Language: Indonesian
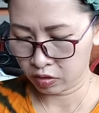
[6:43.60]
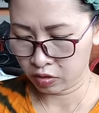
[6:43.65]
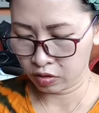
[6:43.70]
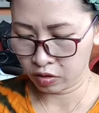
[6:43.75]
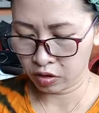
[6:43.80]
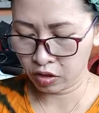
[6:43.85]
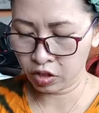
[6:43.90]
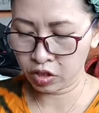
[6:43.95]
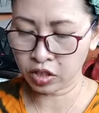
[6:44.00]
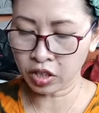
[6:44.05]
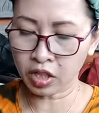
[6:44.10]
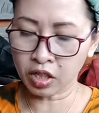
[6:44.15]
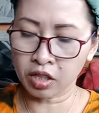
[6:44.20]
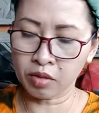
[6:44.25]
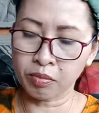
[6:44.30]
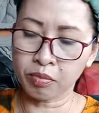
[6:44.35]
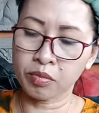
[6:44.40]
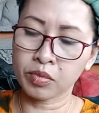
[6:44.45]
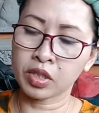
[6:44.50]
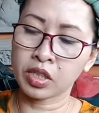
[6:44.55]
tapi cakep
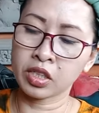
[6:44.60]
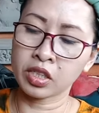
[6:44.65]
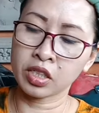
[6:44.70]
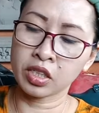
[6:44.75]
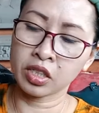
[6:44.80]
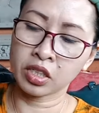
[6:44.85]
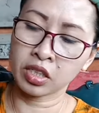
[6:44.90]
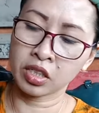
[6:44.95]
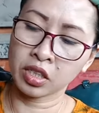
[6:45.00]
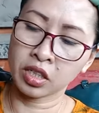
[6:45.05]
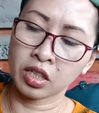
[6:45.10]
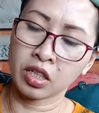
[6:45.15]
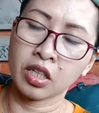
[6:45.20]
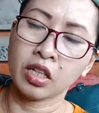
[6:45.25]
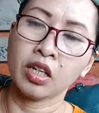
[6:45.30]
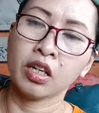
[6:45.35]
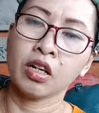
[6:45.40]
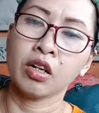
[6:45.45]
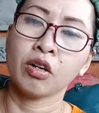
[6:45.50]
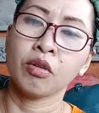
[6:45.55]
di sini nih
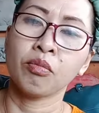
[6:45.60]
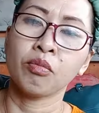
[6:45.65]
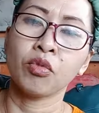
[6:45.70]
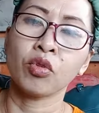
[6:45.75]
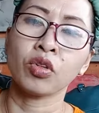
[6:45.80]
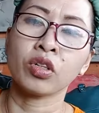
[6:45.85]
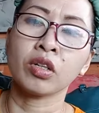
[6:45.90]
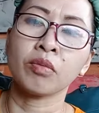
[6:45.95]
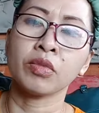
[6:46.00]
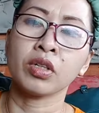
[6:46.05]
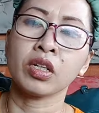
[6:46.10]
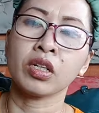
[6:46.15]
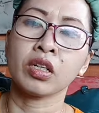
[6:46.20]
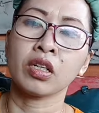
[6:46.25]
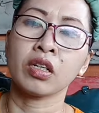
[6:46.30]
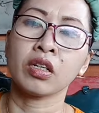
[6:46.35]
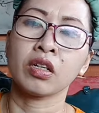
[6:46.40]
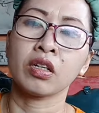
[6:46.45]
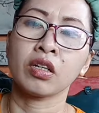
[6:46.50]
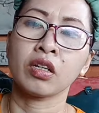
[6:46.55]
motifnya ya
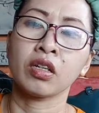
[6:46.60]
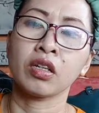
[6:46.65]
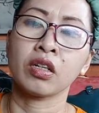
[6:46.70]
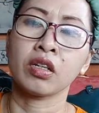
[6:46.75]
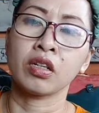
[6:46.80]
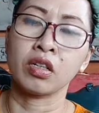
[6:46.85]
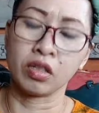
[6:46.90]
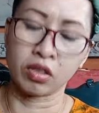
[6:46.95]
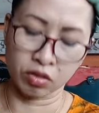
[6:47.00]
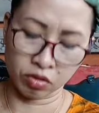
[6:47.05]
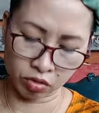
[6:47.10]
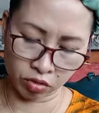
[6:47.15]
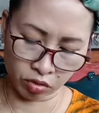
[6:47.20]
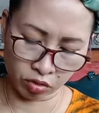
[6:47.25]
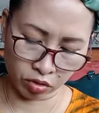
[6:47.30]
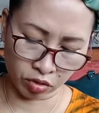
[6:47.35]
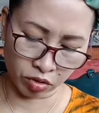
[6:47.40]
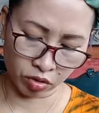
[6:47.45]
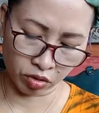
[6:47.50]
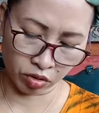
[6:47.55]
tuh.
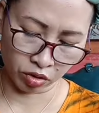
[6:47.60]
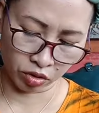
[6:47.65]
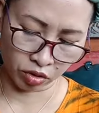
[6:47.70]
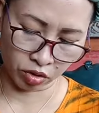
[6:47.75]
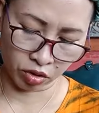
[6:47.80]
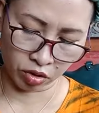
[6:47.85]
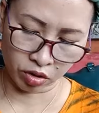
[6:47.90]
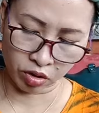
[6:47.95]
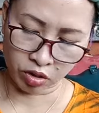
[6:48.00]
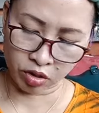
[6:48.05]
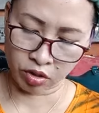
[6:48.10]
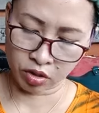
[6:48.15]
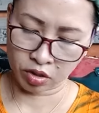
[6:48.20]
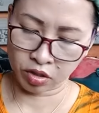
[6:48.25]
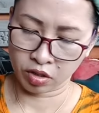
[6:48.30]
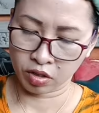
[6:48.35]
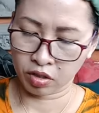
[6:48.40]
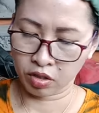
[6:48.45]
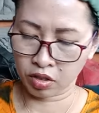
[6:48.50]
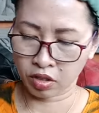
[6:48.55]

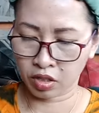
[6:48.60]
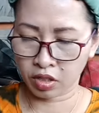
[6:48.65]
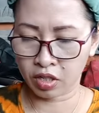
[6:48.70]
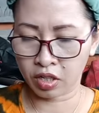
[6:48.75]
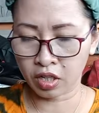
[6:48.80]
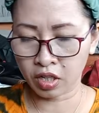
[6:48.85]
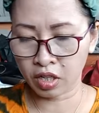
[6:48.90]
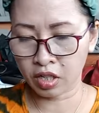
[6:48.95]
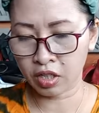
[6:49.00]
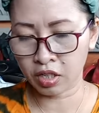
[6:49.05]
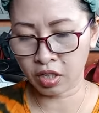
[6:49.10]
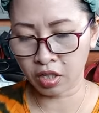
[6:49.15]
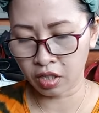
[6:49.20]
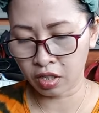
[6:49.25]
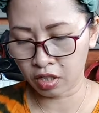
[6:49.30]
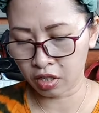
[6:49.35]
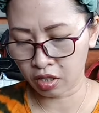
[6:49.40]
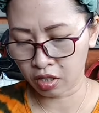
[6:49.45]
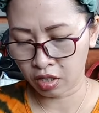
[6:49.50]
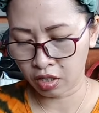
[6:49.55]
keren kak
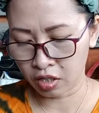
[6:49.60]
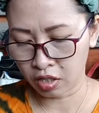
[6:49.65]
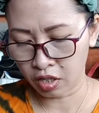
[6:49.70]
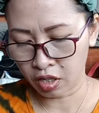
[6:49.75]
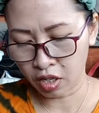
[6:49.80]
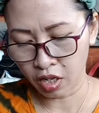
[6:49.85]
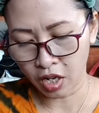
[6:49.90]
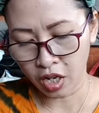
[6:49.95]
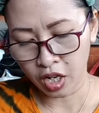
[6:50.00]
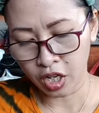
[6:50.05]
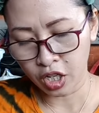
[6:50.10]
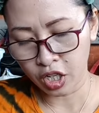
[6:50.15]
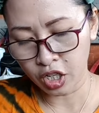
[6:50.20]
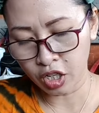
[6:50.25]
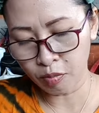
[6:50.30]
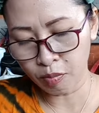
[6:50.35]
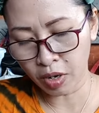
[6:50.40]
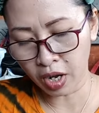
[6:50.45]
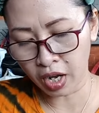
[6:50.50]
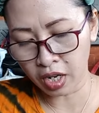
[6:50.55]
ya ini
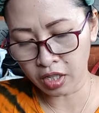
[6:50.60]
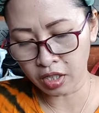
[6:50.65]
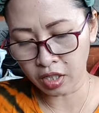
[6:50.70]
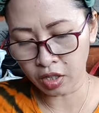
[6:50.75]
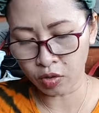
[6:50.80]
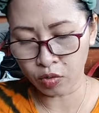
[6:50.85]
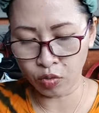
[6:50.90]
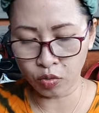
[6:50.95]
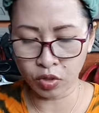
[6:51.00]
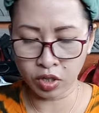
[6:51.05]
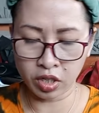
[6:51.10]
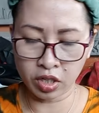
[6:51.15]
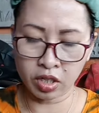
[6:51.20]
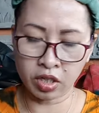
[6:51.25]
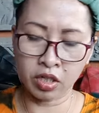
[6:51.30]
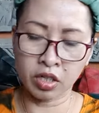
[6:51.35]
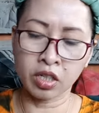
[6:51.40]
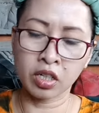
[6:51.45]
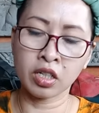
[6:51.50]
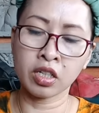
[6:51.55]
bahannya kulit
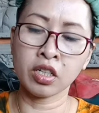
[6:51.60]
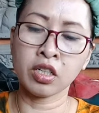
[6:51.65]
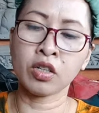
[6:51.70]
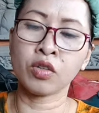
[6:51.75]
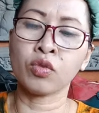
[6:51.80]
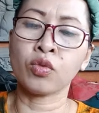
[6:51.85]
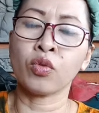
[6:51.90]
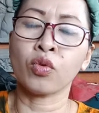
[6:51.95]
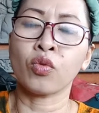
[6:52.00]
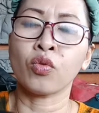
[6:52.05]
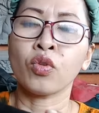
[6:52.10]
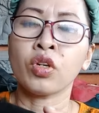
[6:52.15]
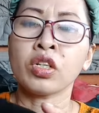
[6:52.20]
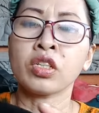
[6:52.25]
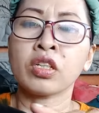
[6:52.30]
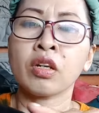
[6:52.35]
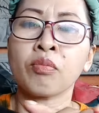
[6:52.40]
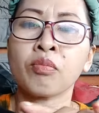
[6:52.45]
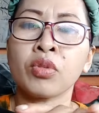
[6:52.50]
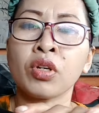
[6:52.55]
eh, ini tuh kulit
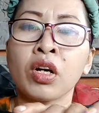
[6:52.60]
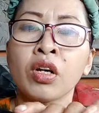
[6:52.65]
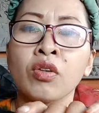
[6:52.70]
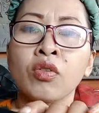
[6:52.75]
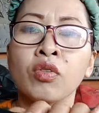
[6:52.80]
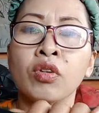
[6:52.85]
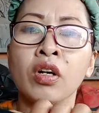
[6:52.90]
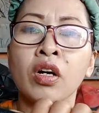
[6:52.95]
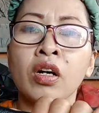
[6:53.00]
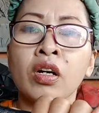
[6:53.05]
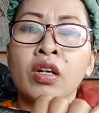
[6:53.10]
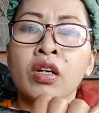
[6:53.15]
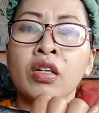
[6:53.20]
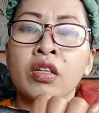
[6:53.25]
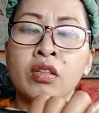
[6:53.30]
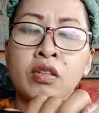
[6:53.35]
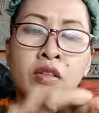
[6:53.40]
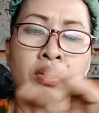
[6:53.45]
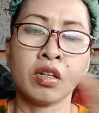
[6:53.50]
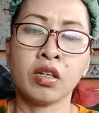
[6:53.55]
sapiano nggak
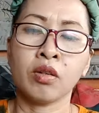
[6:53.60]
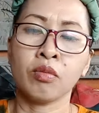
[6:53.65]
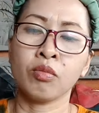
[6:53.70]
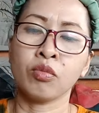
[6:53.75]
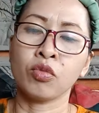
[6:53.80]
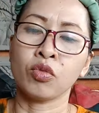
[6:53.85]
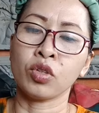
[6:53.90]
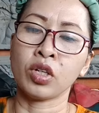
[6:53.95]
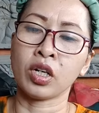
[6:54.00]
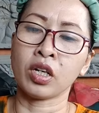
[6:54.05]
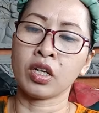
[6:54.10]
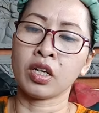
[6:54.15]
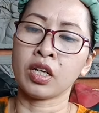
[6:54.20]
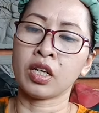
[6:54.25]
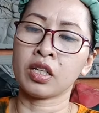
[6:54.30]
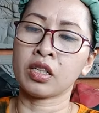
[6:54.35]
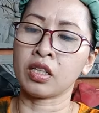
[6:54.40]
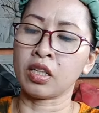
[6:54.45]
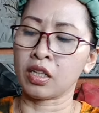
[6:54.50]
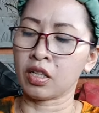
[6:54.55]
akan mudah
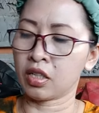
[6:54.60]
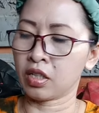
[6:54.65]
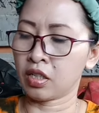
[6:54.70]
letek